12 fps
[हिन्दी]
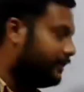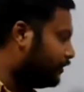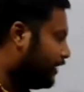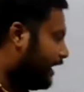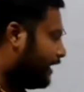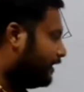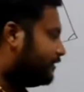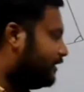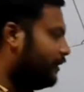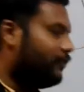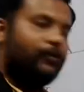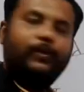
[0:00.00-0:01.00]
तो एंगल
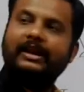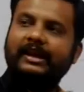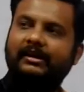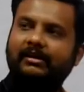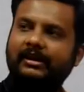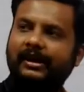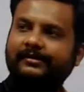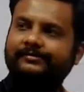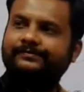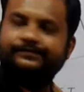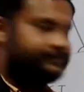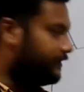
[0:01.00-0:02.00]
थ्री को वन लिख लिए
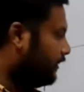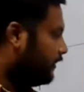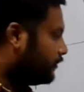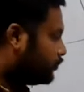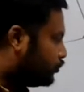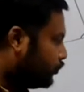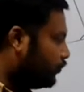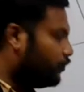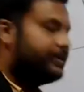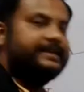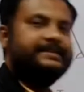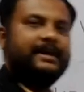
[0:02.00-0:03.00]
टू
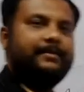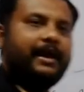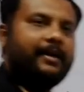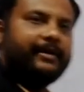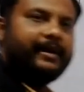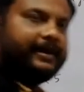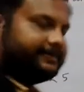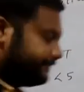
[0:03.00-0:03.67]
किसके बराबर है